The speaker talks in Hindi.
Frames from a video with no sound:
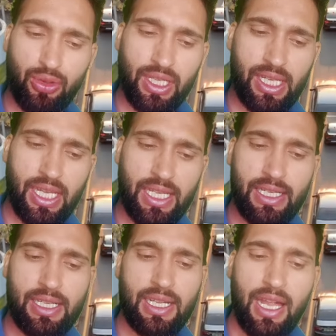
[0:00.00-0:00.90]
अमाउंट करना
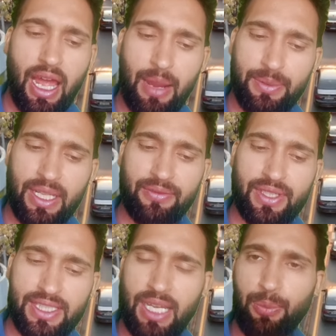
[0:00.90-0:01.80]
है आफ्टर
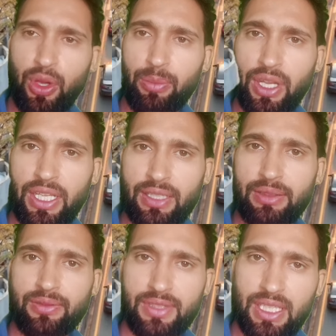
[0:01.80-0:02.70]
वीज़ा
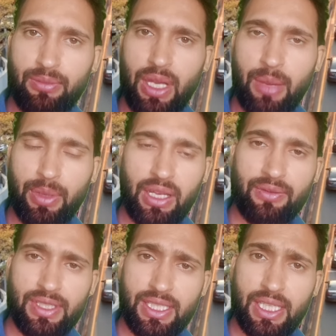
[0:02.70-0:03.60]
अपॉइंटमेंट जब आपका
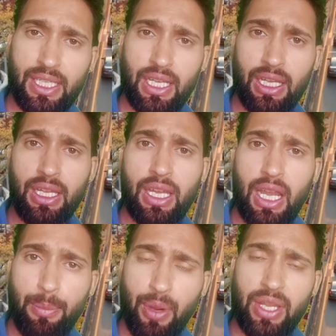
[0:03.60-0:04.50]
वीज़े का
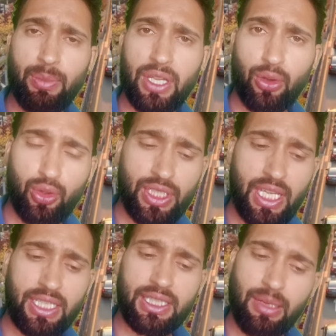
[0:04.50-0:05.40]
अपॉइंटमेंट हो
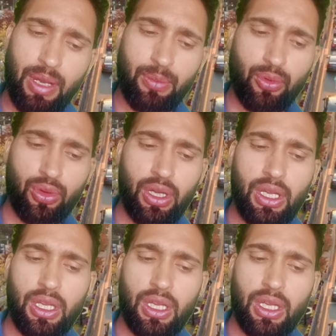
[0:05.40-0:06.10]
जाएगा तब आपको